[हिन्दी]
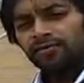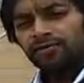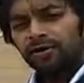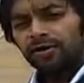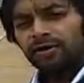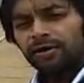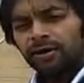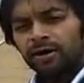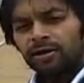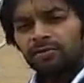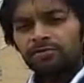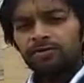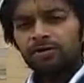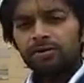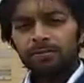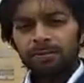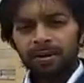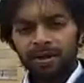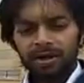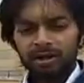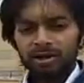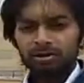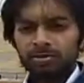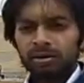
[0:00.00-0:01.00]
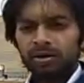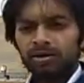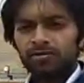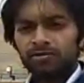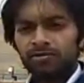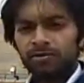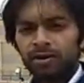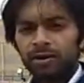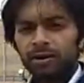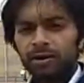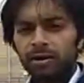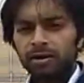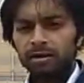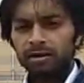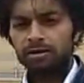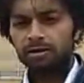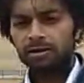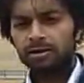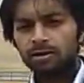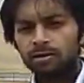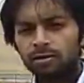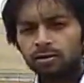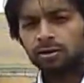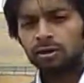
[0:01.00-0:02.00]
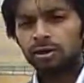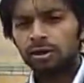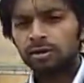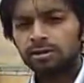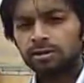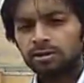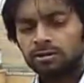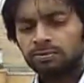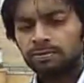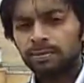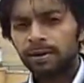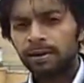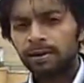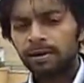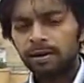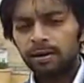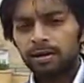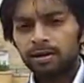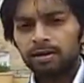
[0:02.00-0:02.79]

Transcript: फील्ड या फिर मैनेजमेंट फील्ड के अंदर होती है जिसमें